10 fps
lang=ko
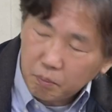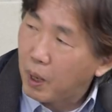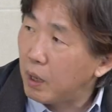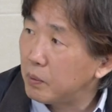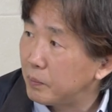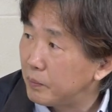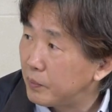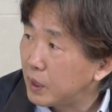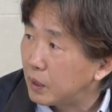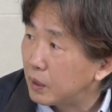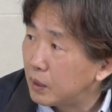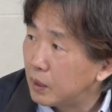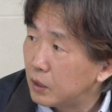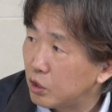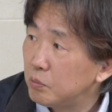방화범입니다. 아.
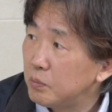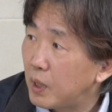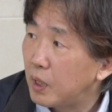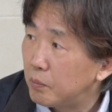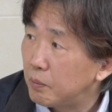네. 전문 방화범.